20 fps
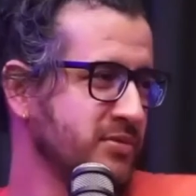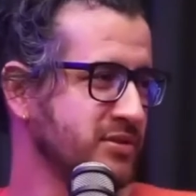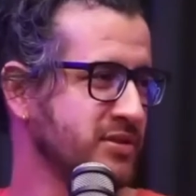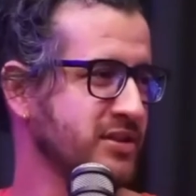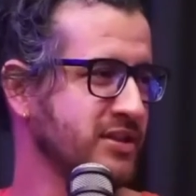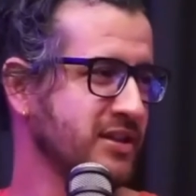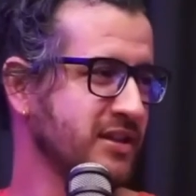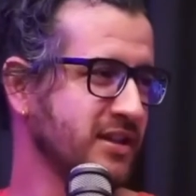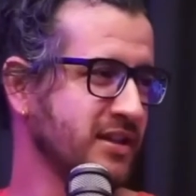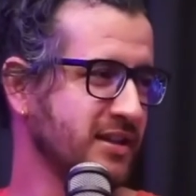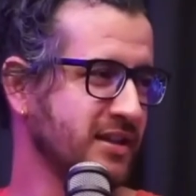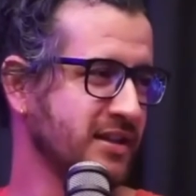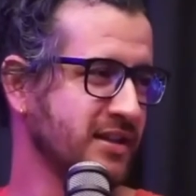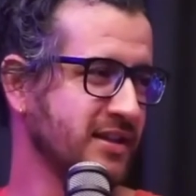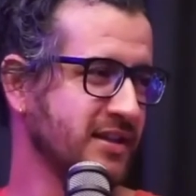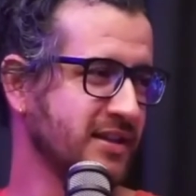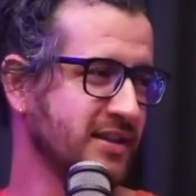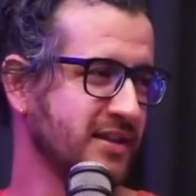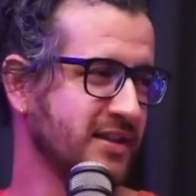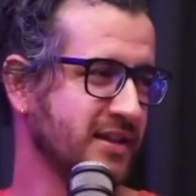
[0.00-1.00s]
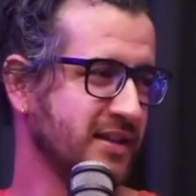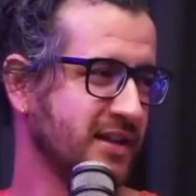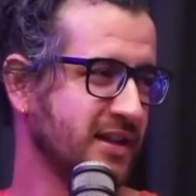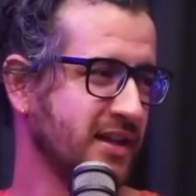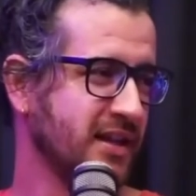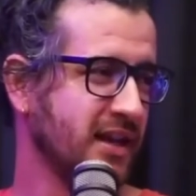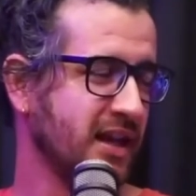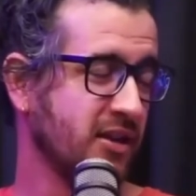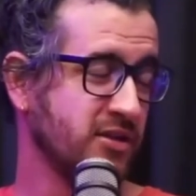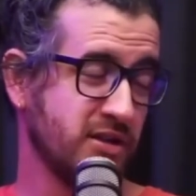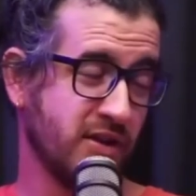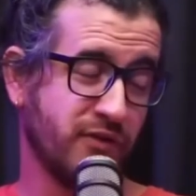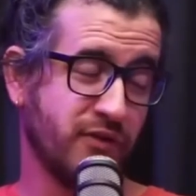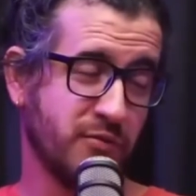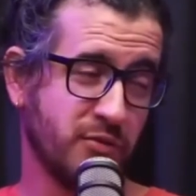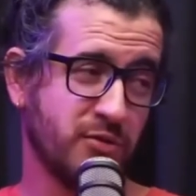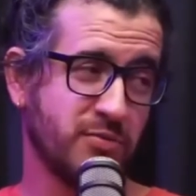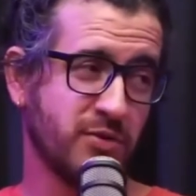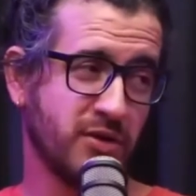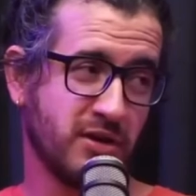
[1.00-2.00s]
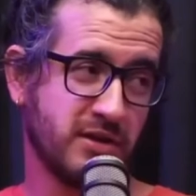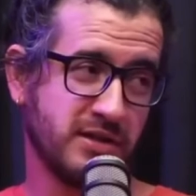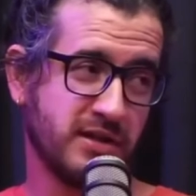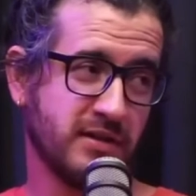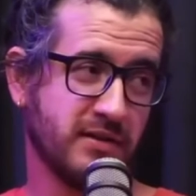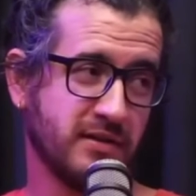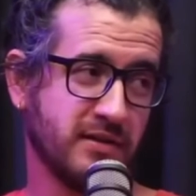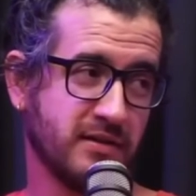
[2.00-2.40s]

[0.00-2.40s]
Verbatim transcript: de. Eu já fui muito pior já.